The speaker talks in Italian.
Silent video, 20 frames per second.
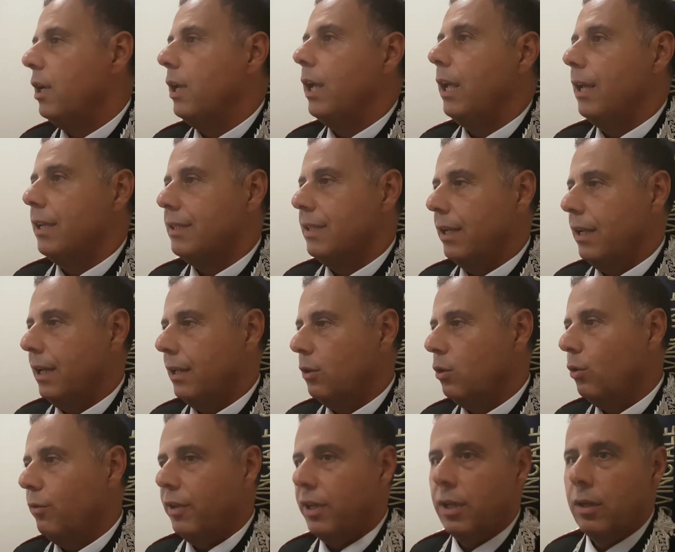E se
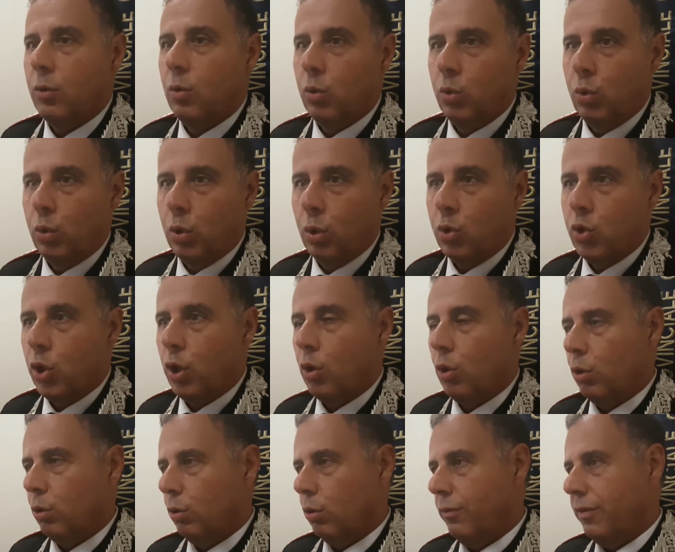laddove tutto ciò
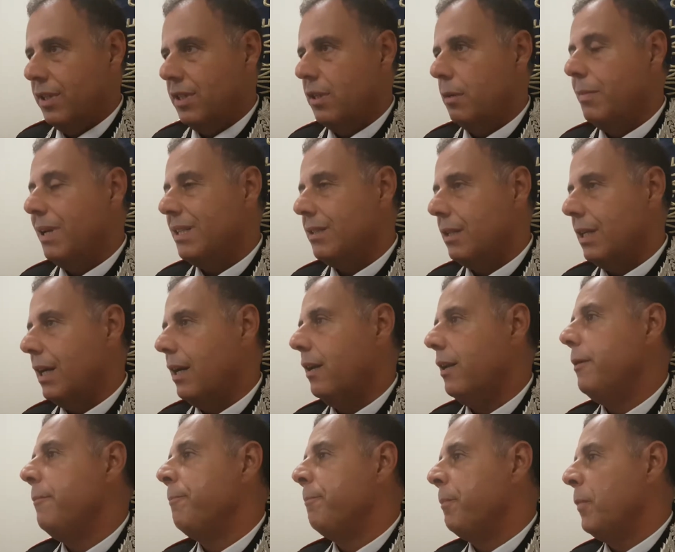non dovesse
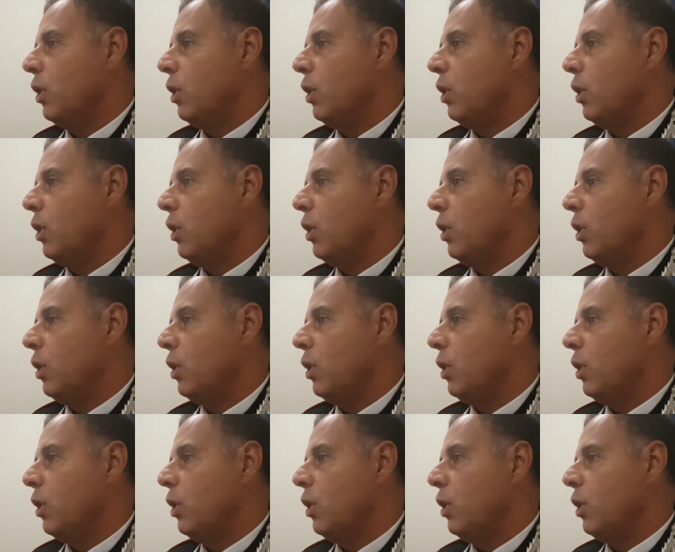bastare,